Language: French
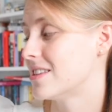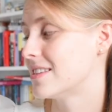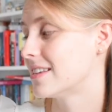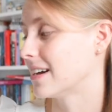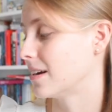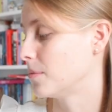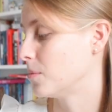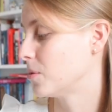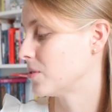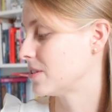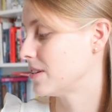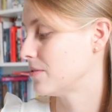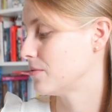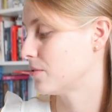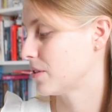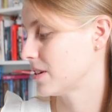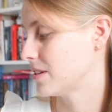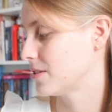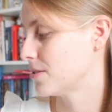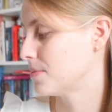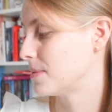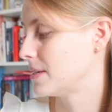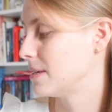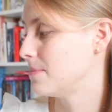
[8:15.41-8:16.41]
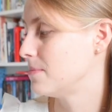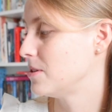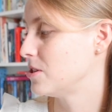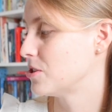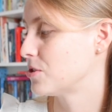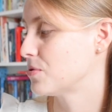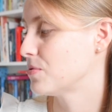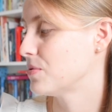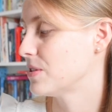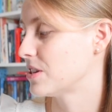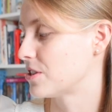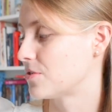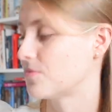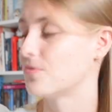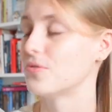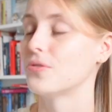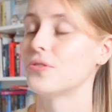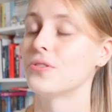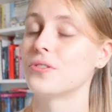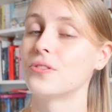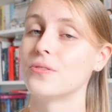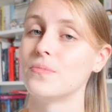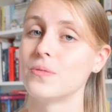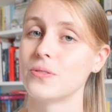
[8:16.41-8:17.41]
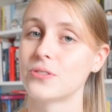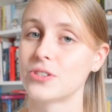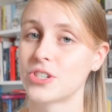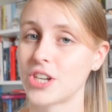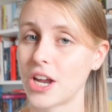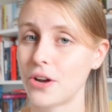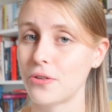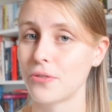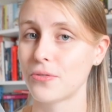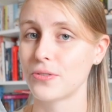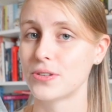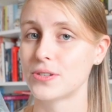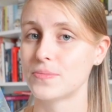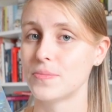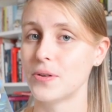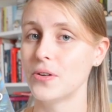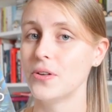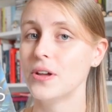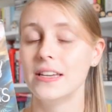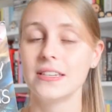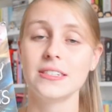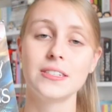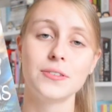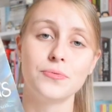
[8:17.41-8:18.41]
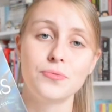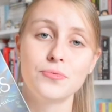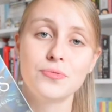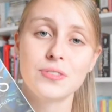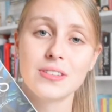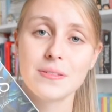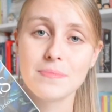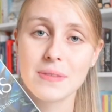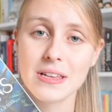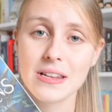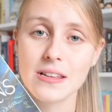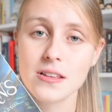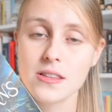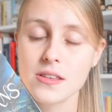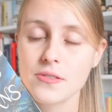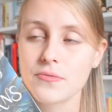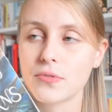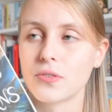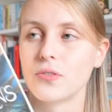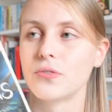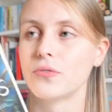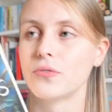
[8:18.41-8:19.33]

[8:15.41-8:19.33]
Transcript: littéralement dévoré ce petit bijou et je vous le recommande chaleureusement. Si vous aimez les livres,